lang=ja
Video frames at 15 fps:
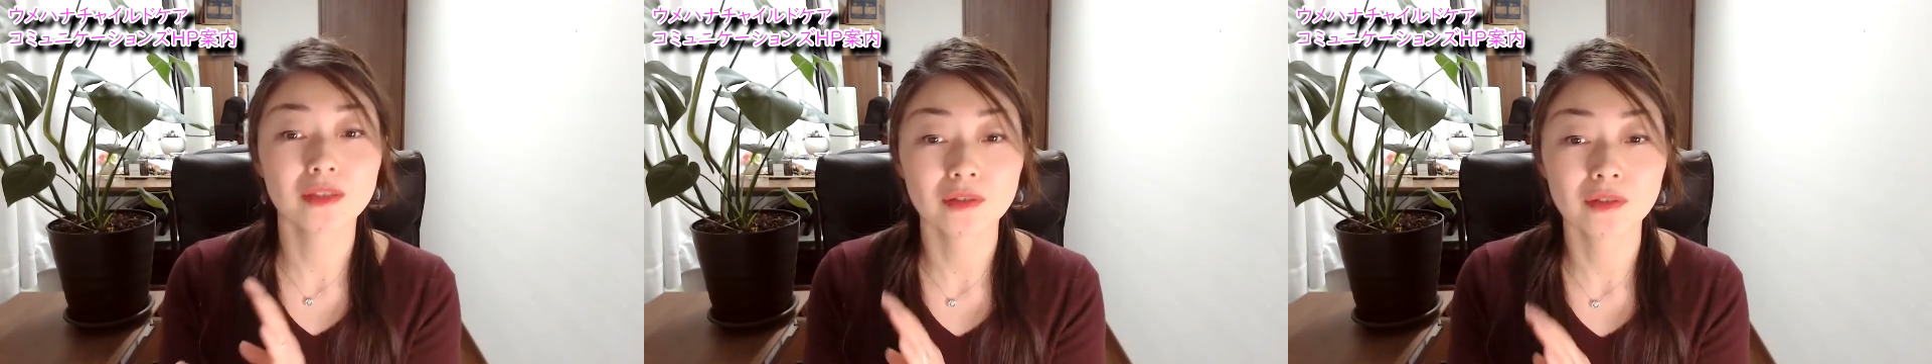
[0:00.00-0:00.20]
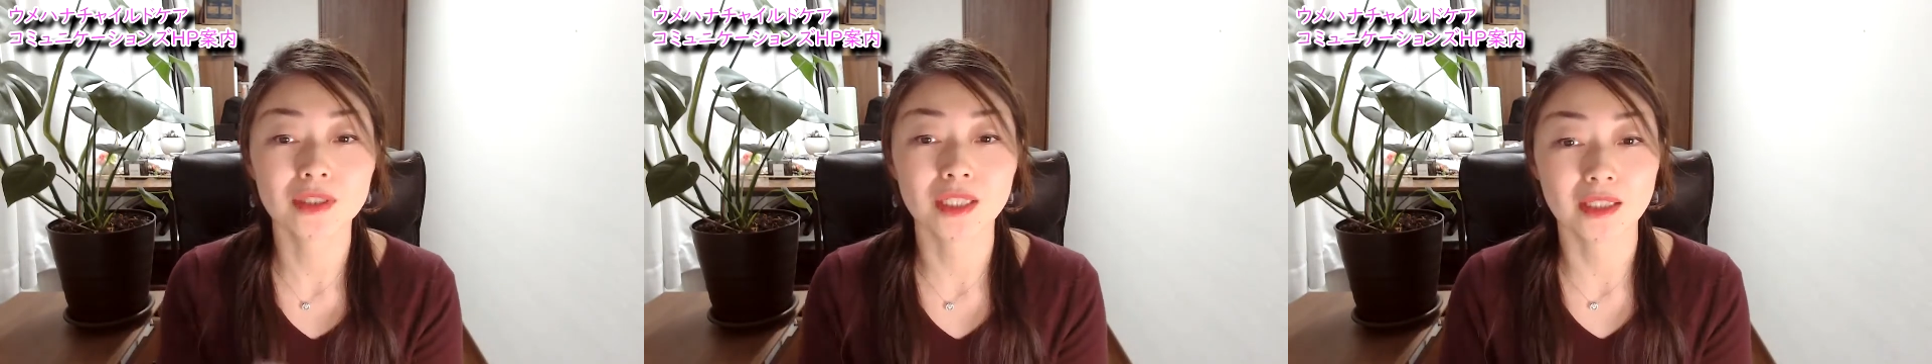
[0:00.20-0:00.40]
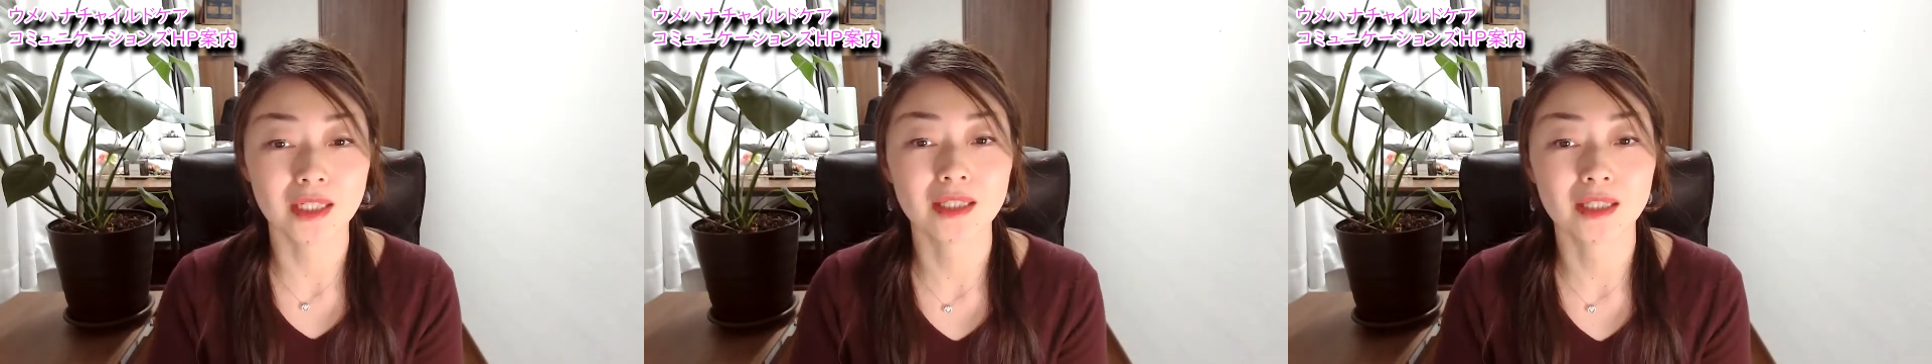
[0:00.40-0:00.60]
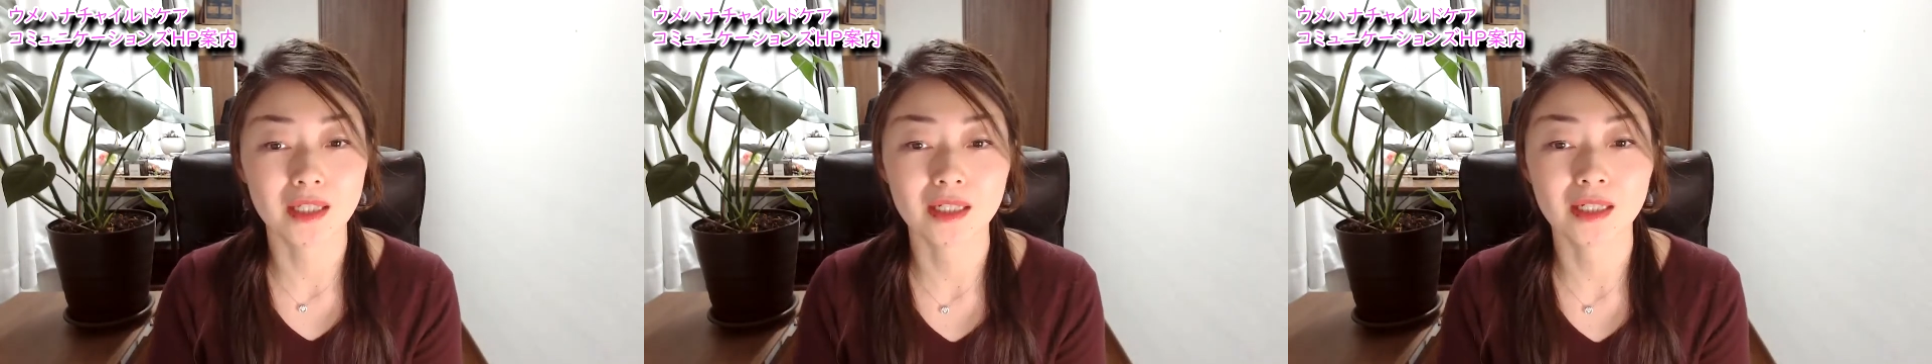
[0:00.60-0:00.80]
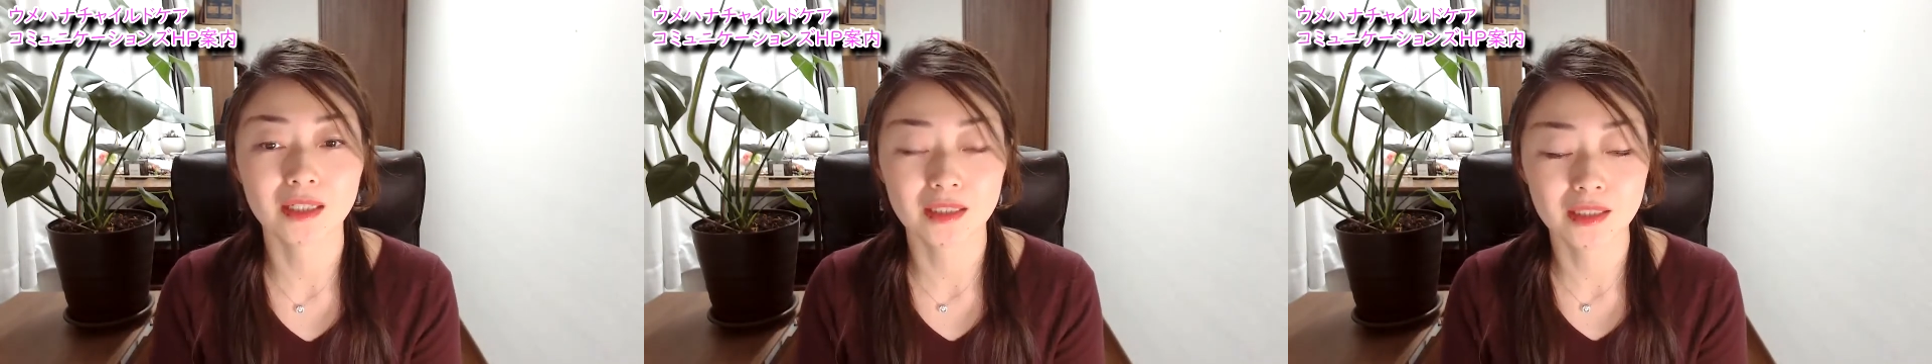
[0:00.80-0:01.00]
長をした体
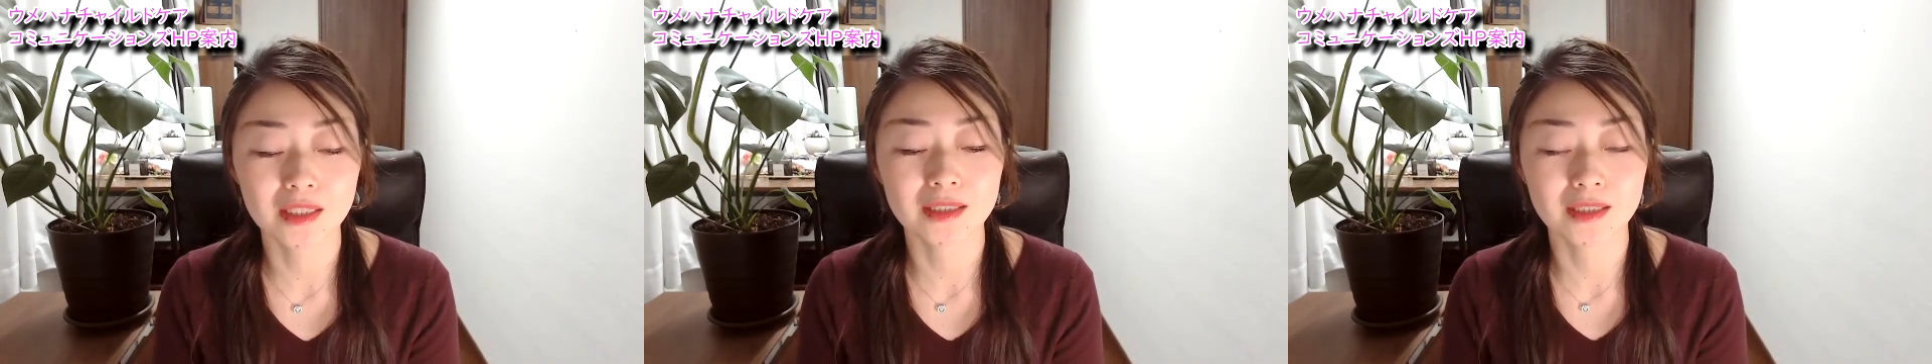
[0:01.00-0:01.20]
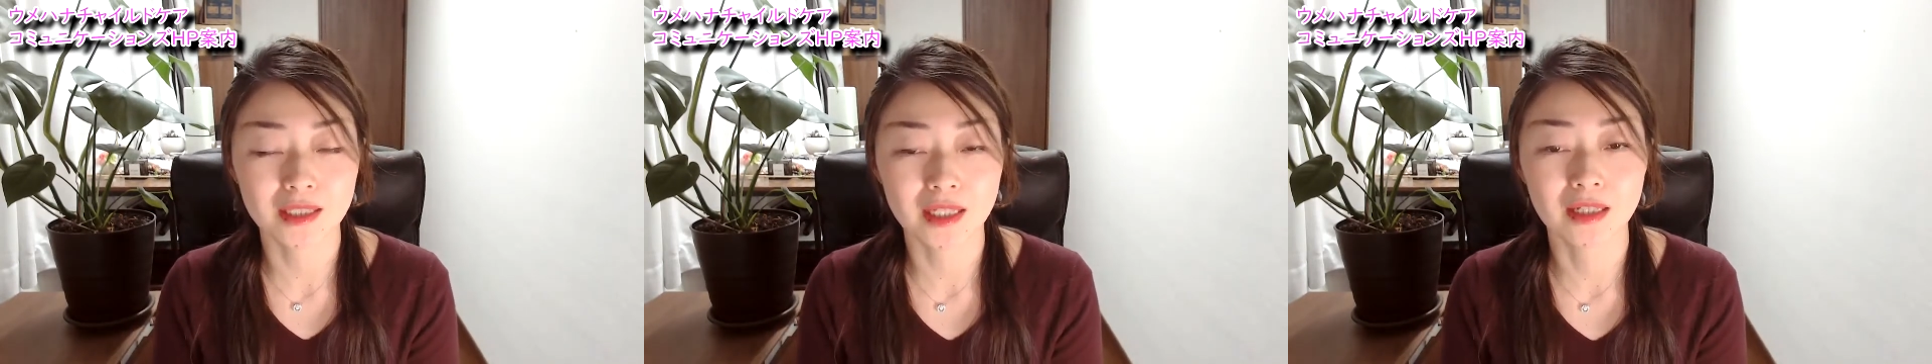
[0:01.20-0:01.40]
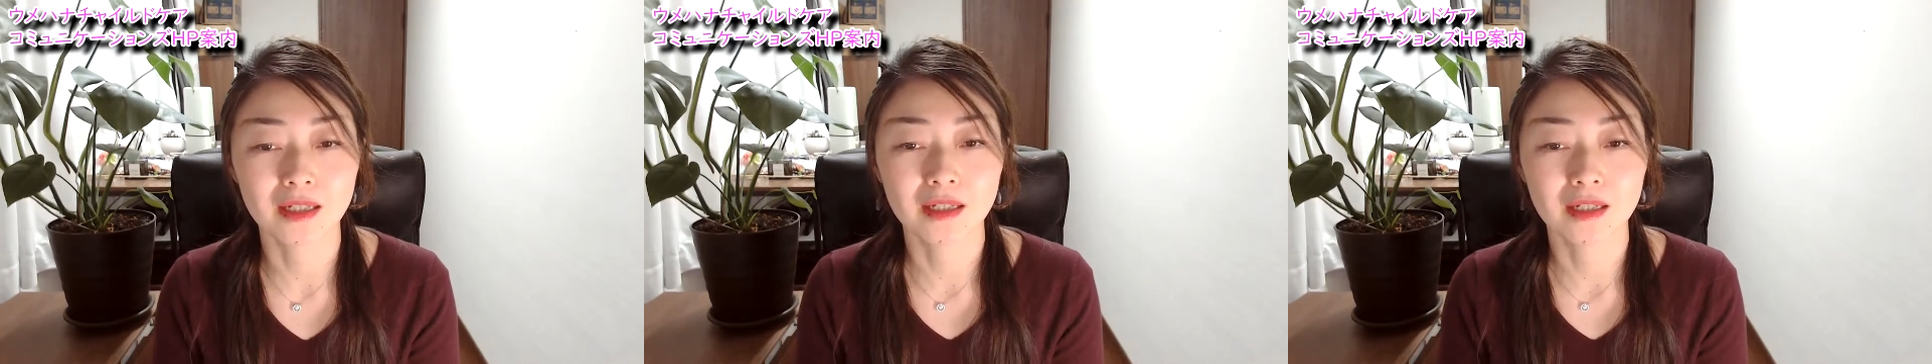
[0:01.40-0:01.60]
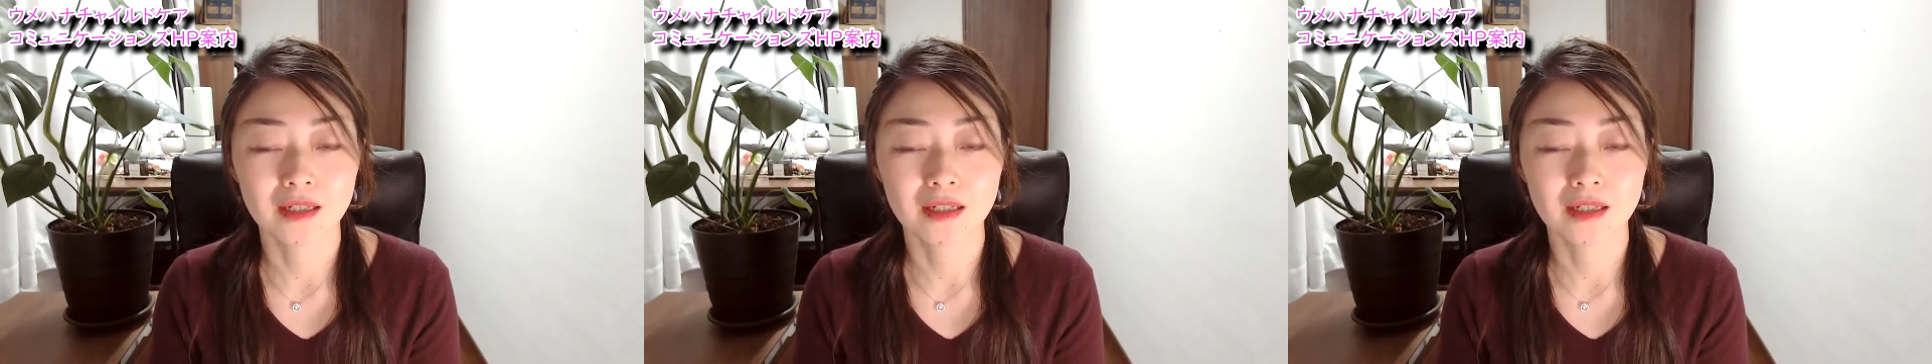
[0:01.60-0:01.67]
験からですね